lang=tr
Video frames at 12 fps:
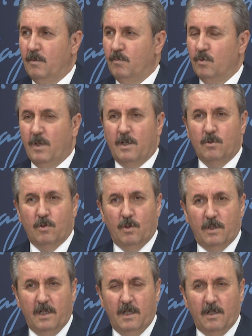Bundan
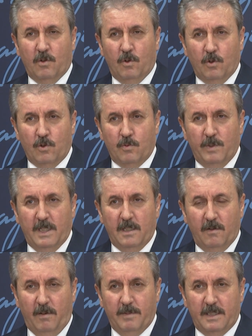sonra da konuşmaya
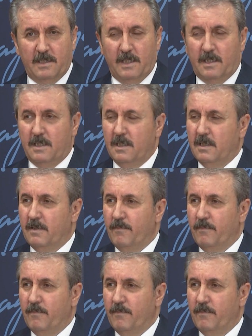devam edecektir.